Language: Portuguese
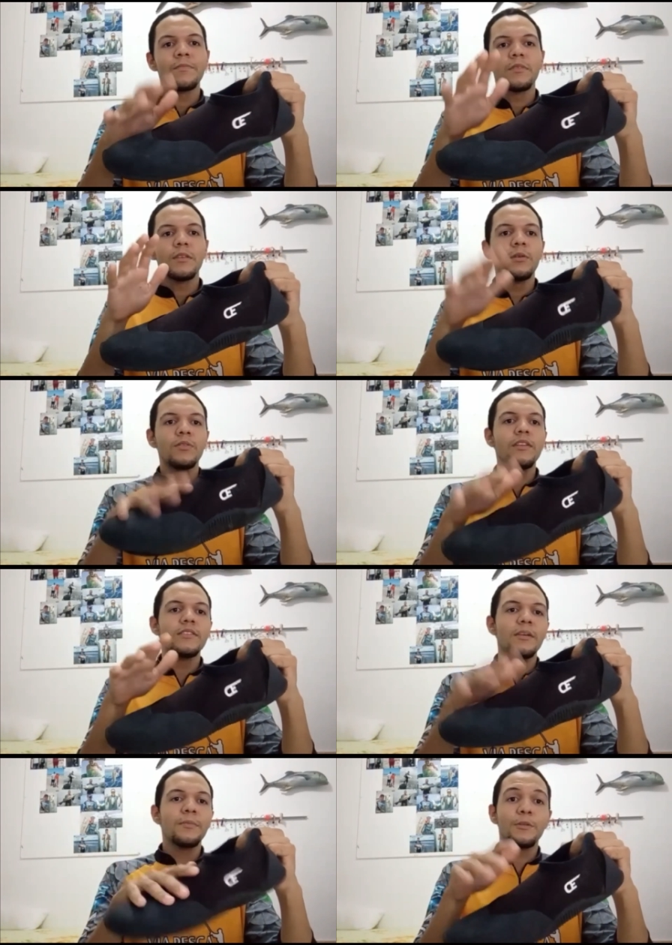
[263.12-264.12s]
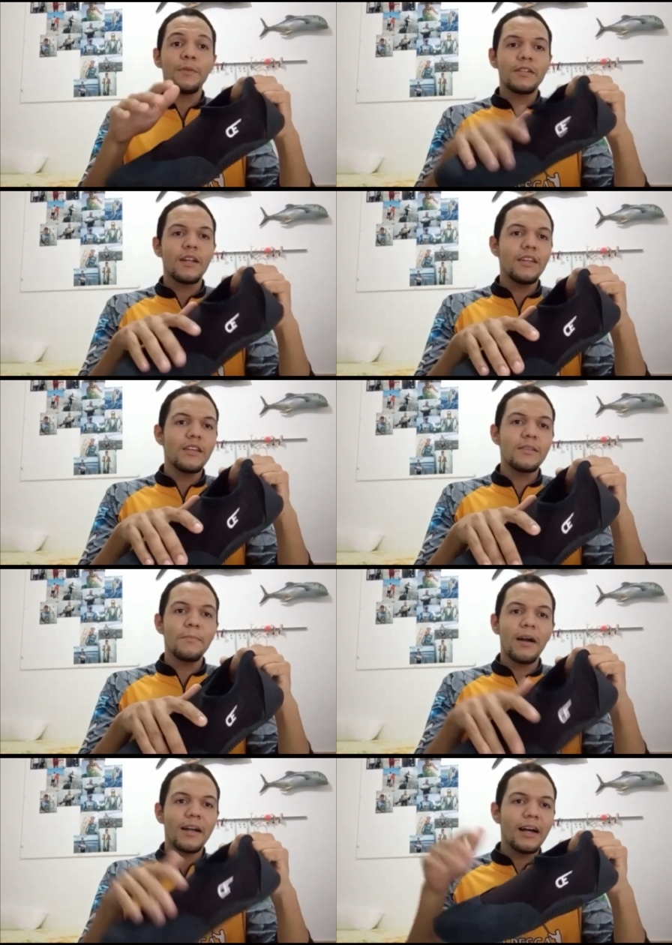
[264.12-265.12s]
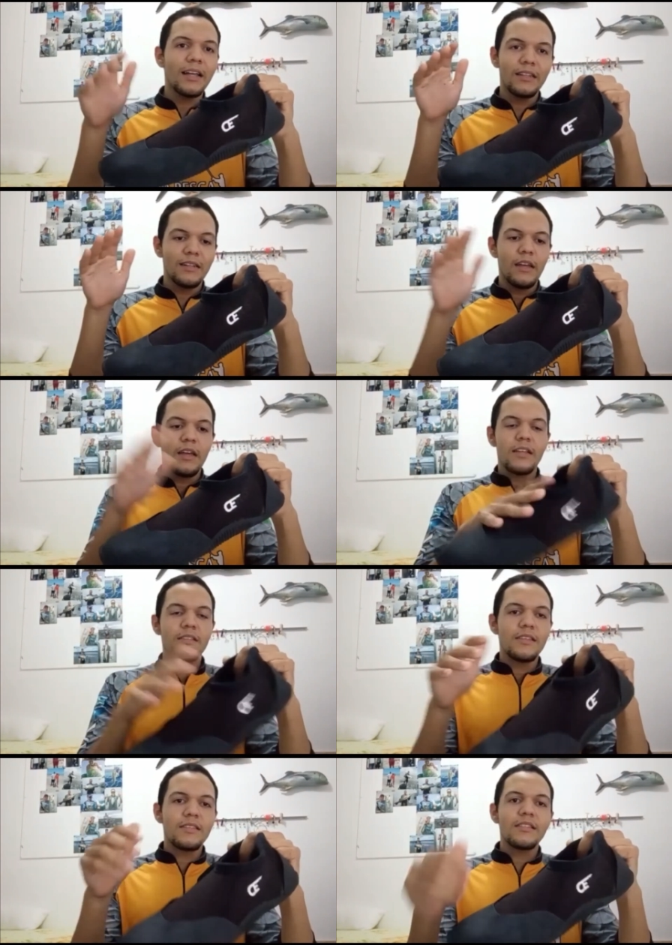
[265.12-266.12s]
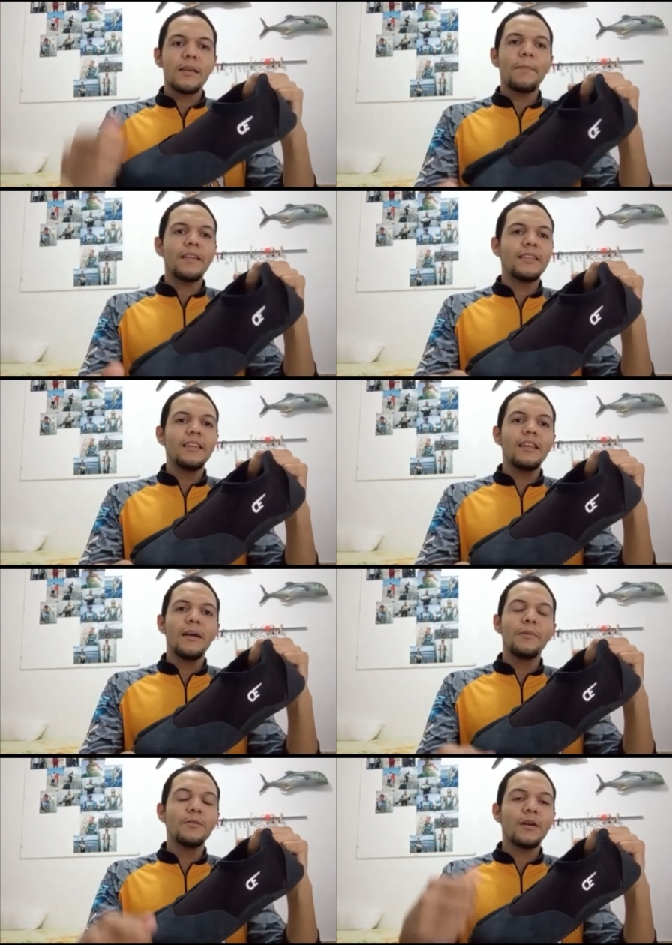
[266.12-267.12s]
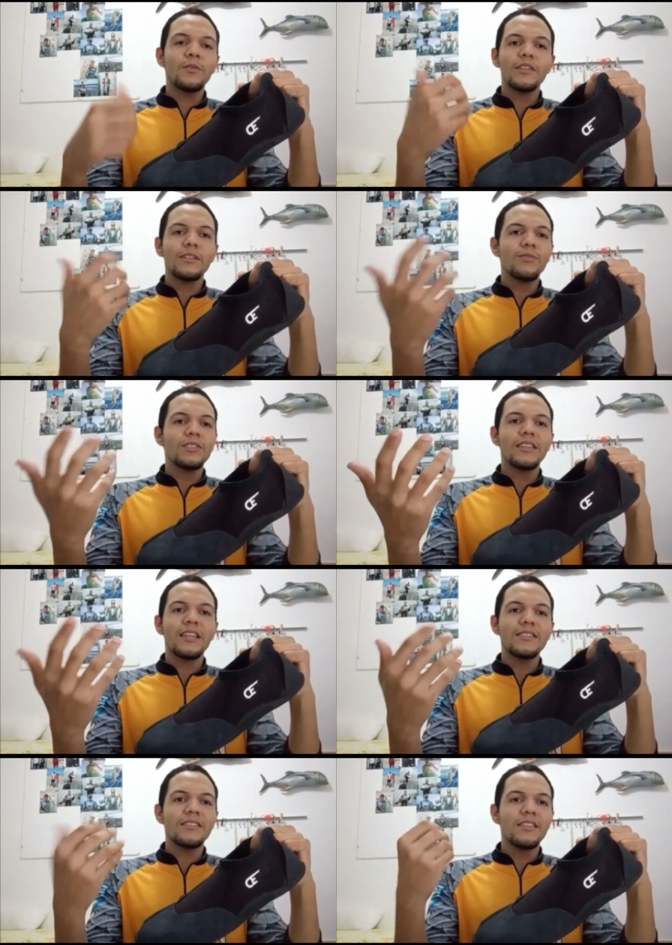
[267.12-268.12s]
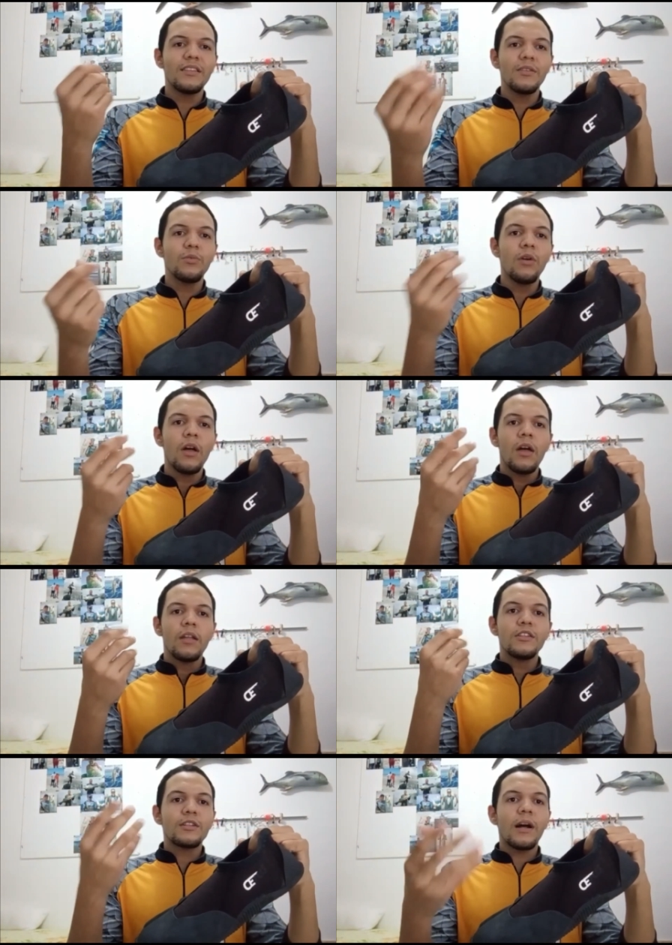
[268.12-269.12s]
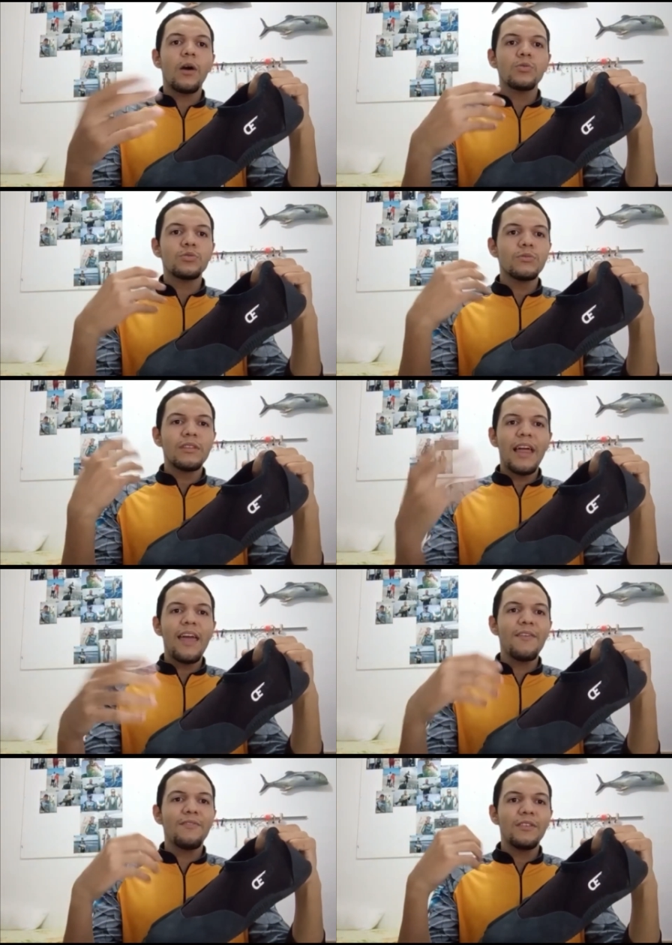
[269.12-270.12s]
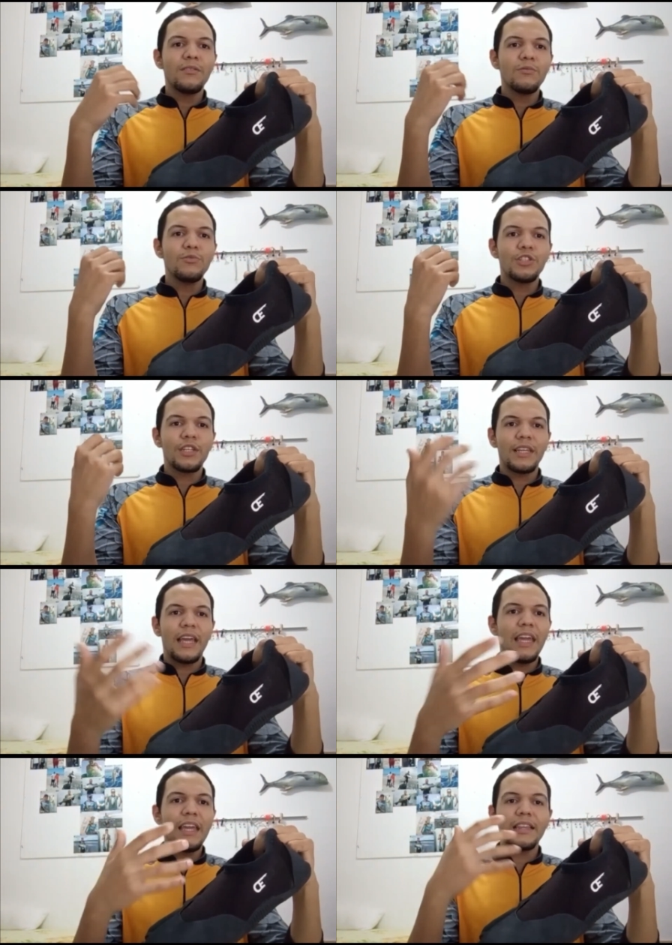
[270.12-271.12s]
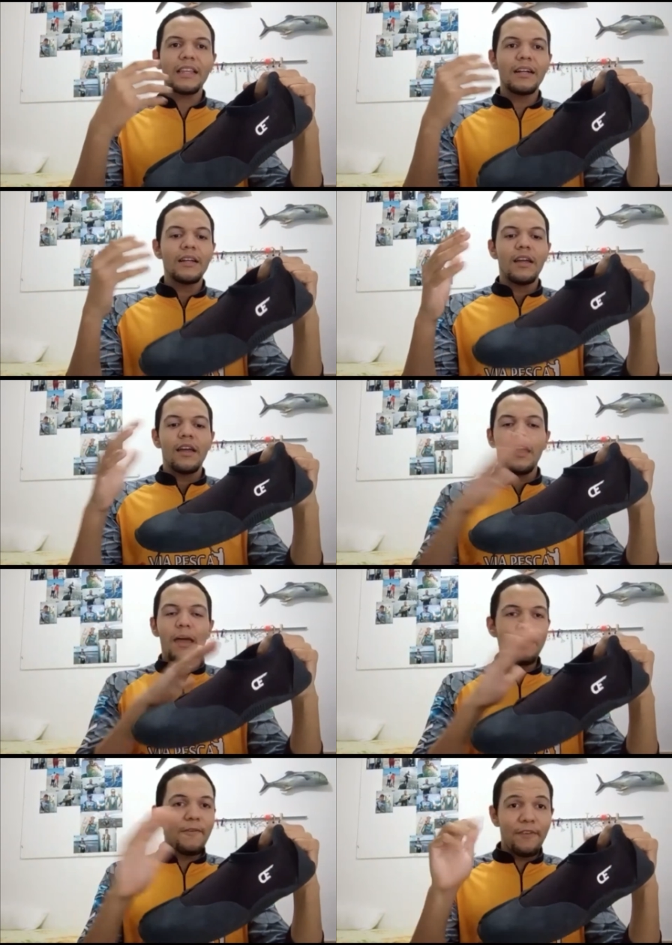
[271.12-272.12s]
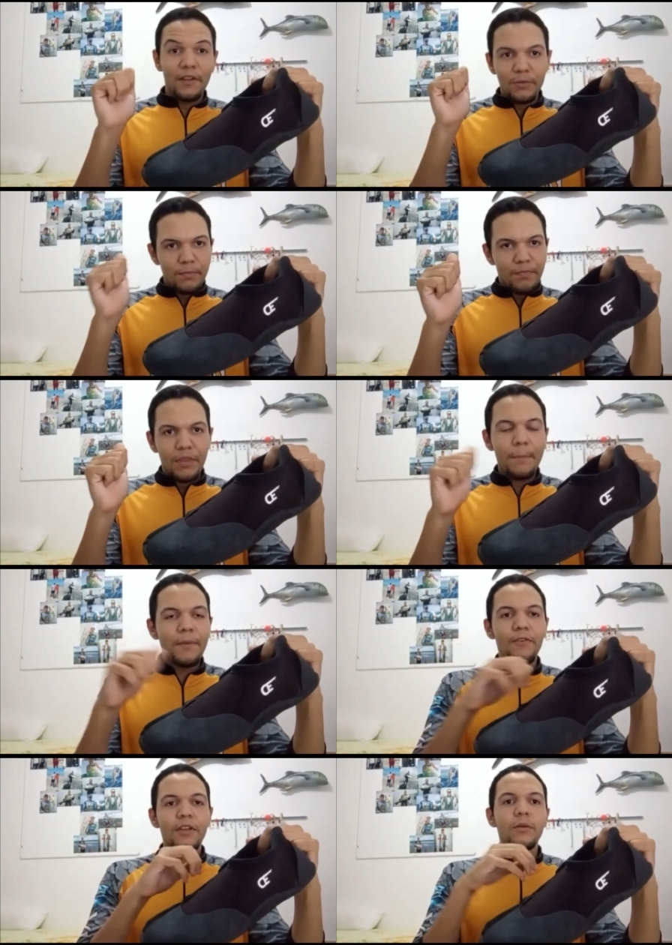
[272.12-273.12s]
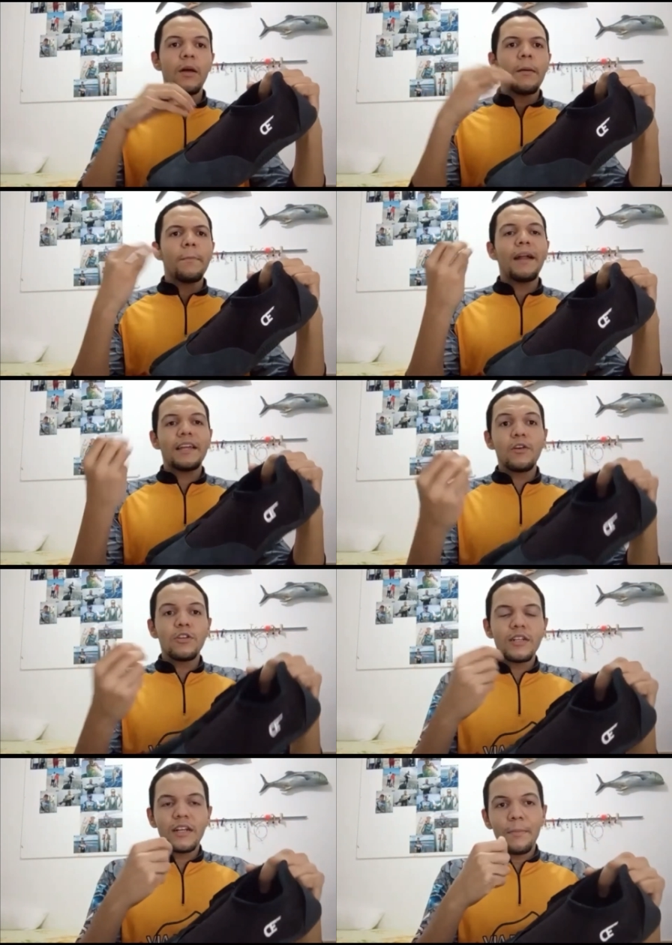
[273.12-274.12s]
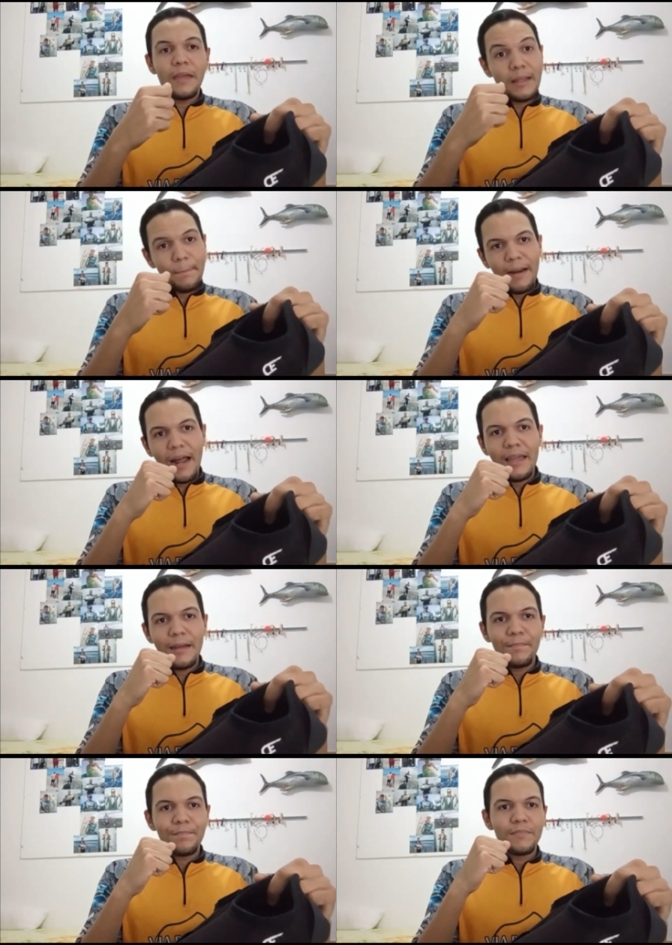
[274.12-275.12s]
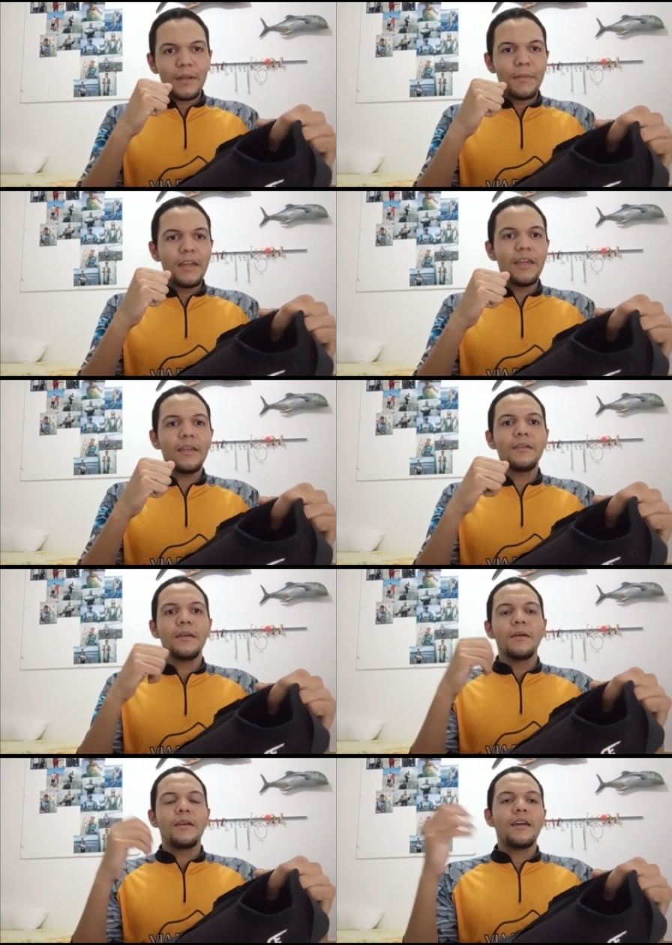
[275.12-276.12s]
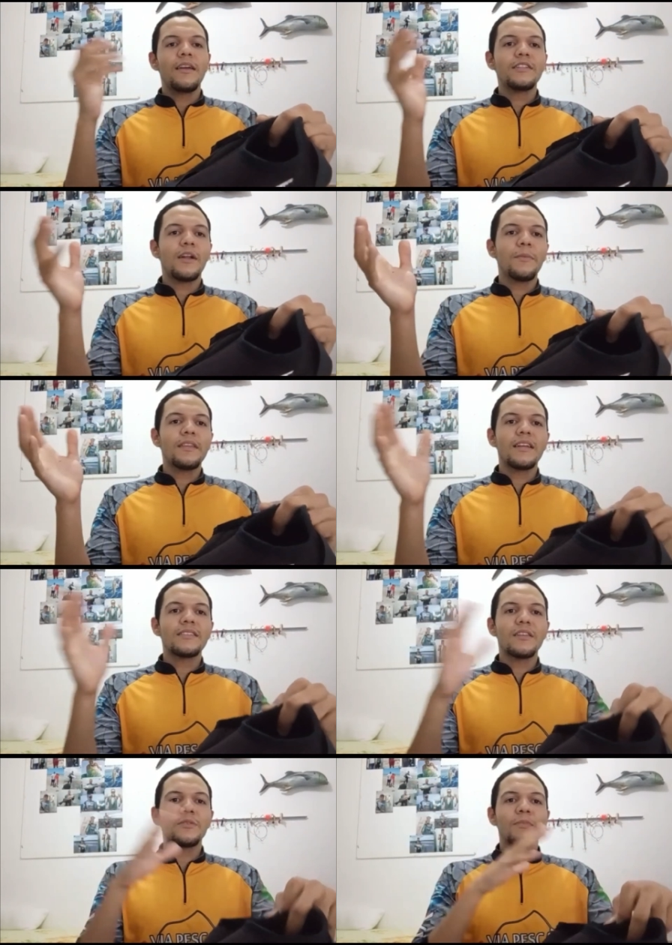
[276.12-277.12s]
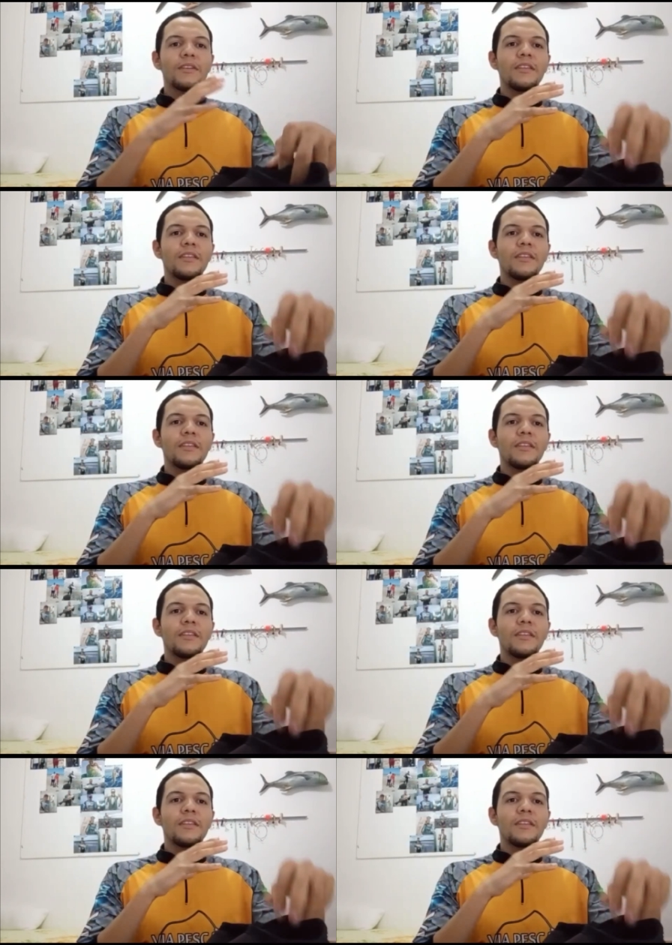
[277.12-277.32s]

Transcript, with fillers: Eu utilizo nas minhas pescarias embarcada. Essa sapatilha é a mesma coisa que você está se sentindo descalço, leve, não esquenta. É perfeito, é perfeito. Para quem gosta de caminhar na praia também, é, geralmente essa turma